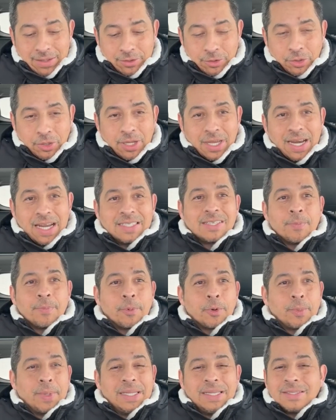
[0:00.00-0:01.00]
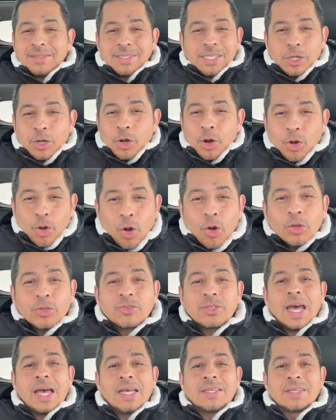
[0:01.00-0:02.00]
doy gracias por 25
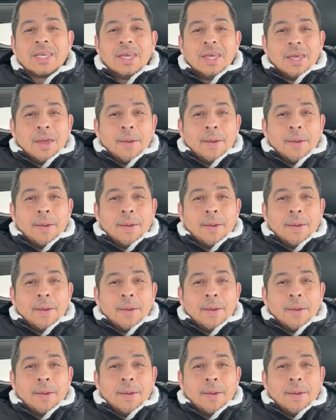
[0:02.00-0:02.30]
cosas,